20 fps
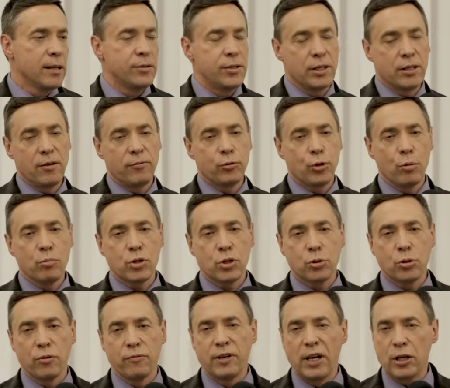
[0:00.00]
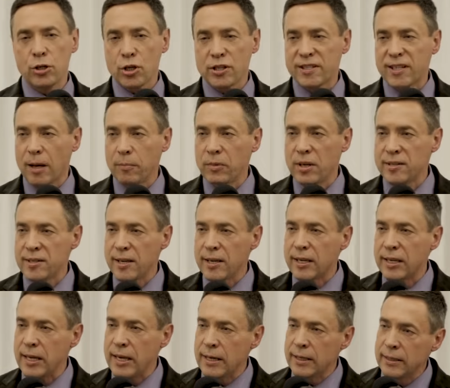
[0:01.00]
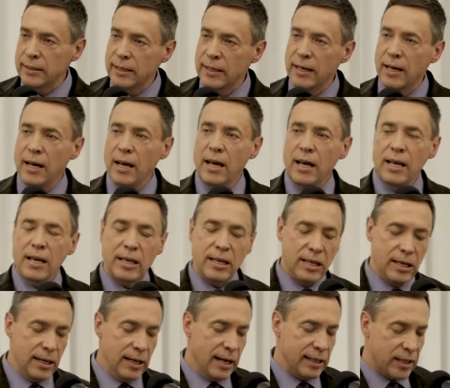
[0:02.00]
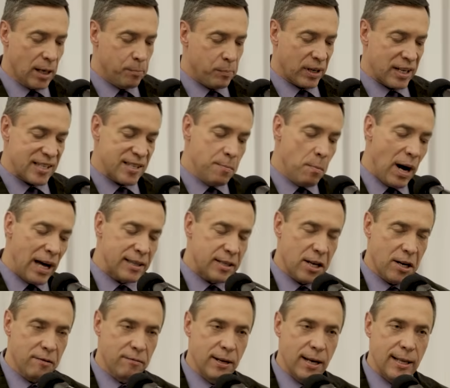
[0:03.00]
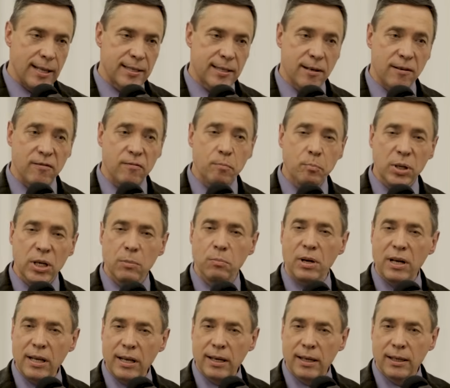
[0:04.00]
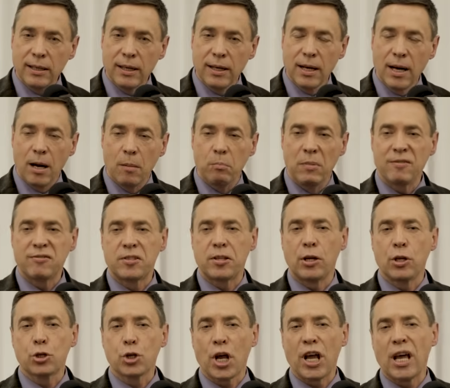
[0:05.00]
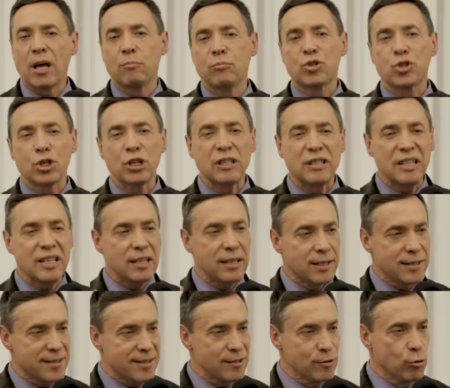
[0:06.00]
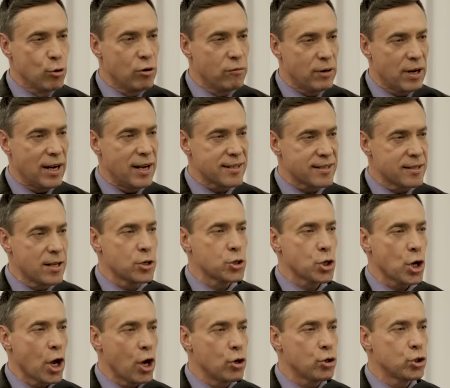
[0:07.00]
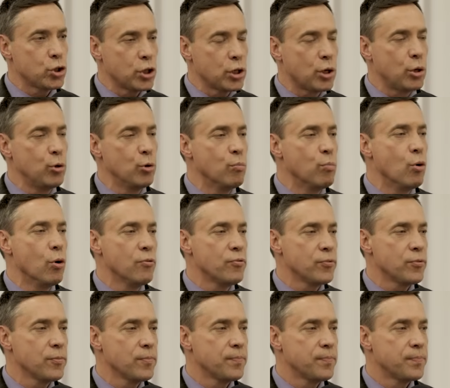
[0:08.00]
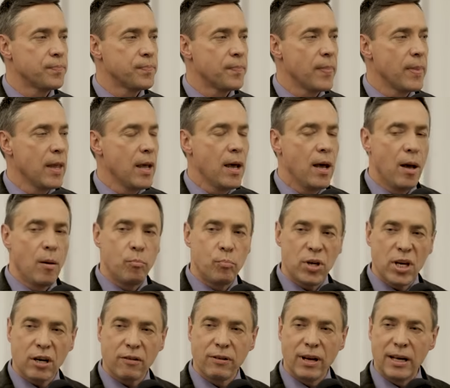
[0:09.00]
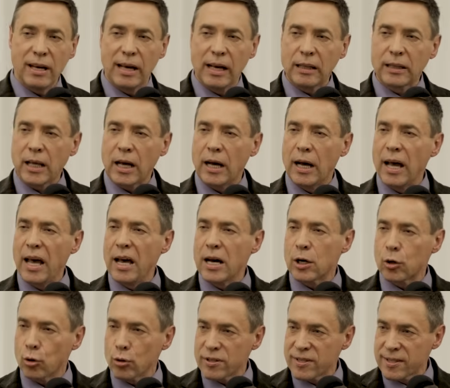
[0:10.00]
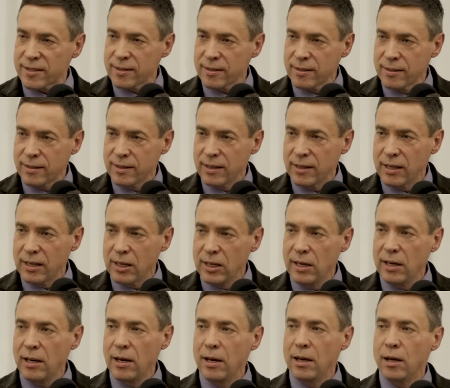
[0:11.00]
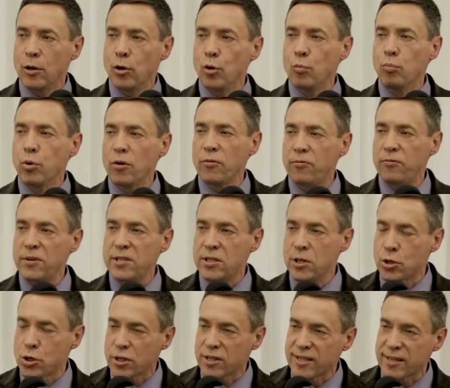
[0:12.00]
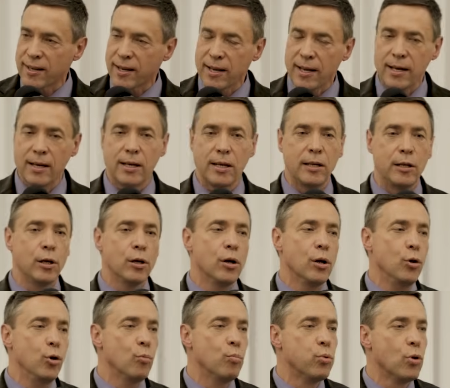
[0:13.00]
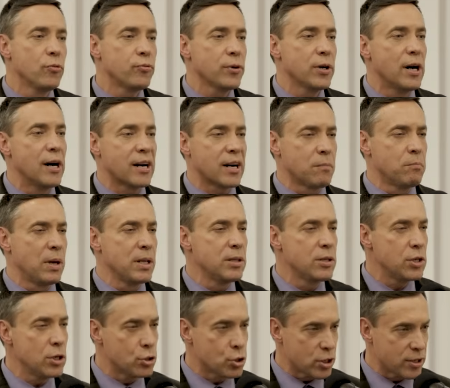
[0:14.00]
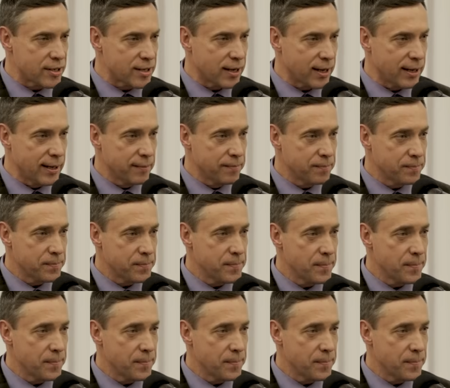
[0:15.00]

Дело в том, что в греческом языке и это просматривается в Библии, мы встречаем четыре слова, означающих любовь. Первое – это «эрос», или любовь физическая, или любовь романтическая.